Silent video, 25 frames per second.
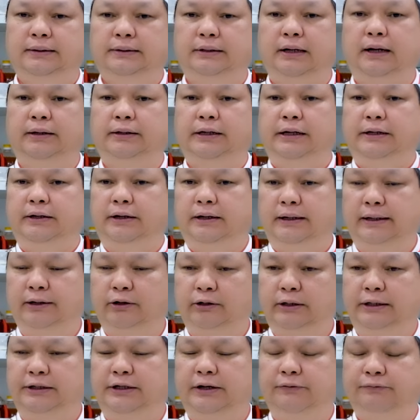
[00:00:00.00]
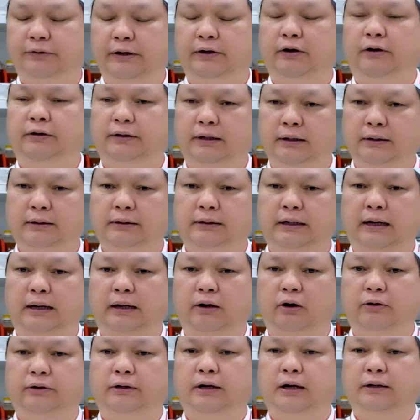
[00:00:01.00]
đó thì những cái, cái chi phí đó rất là
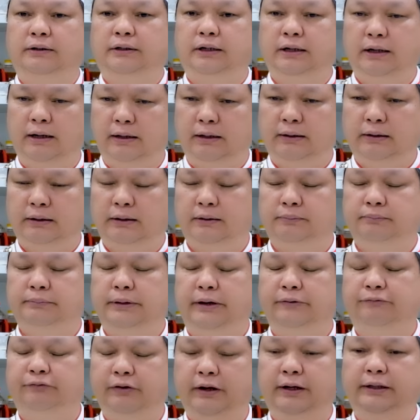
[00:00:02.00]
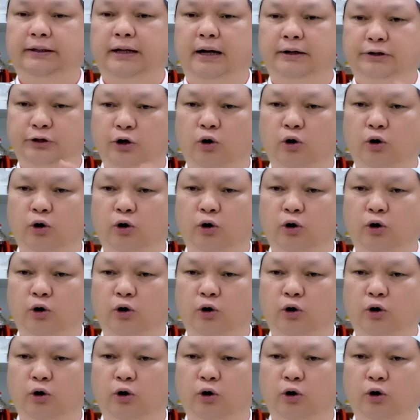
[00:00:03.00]
coi gần như là miễn phí tận